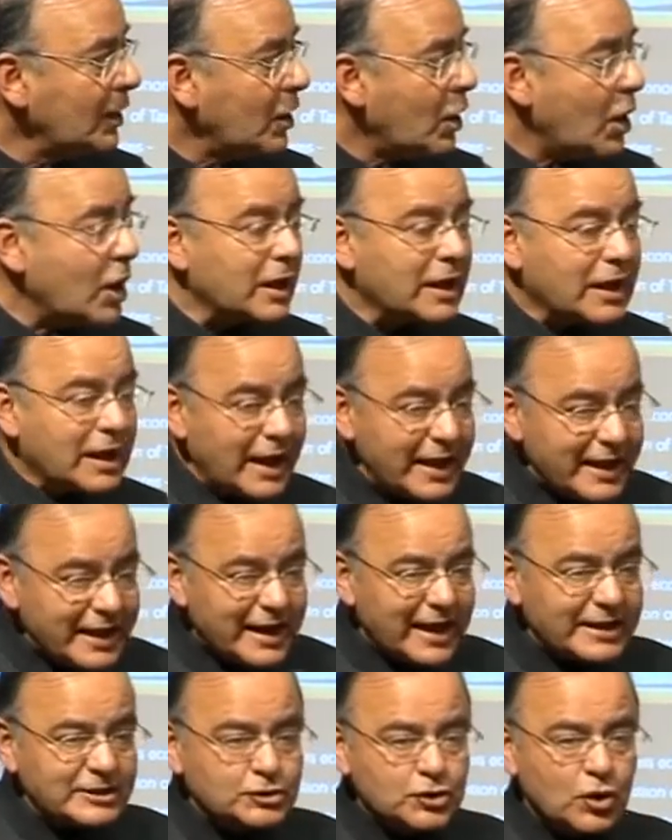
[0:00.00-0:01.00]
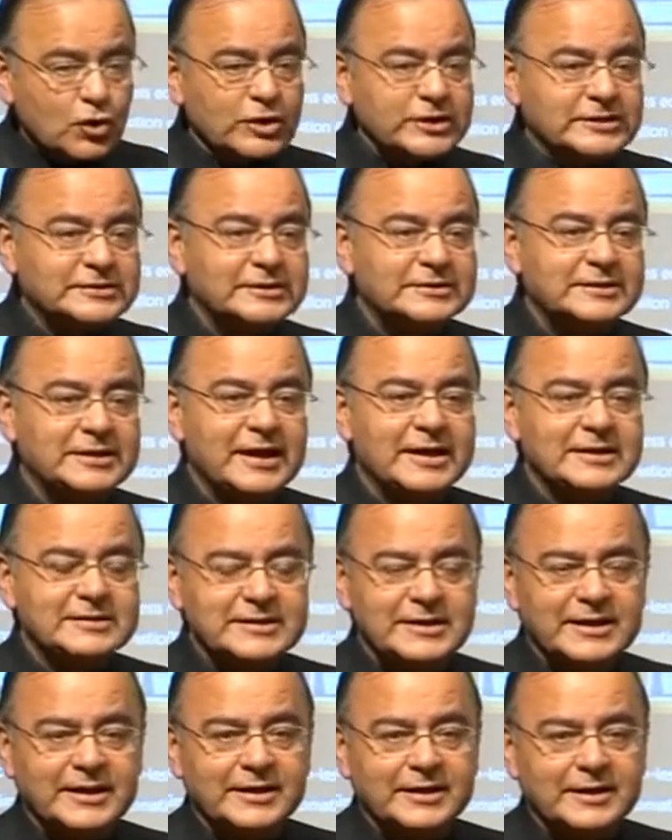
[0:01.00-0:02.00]
और कई राज्यों की स्थिति
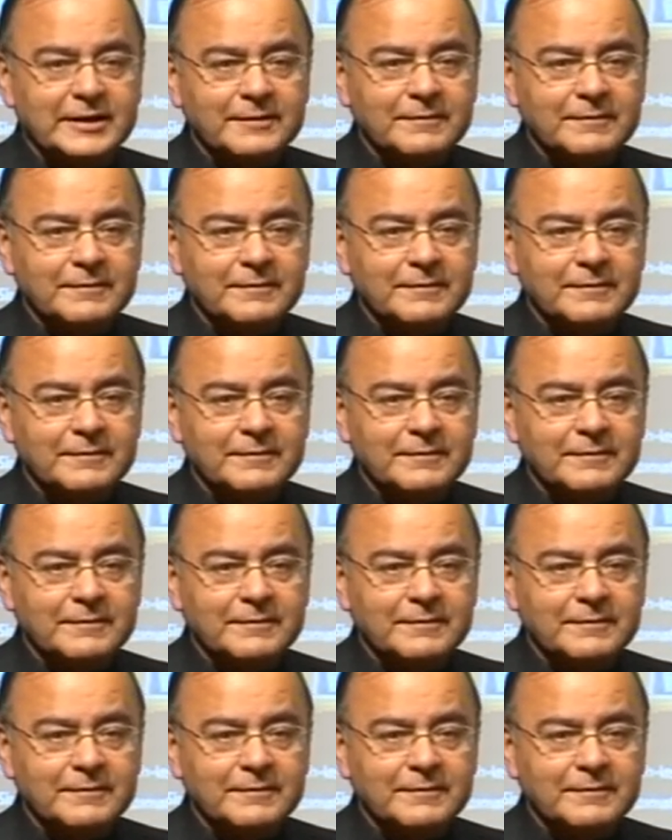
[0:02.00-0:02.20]
ऐसी है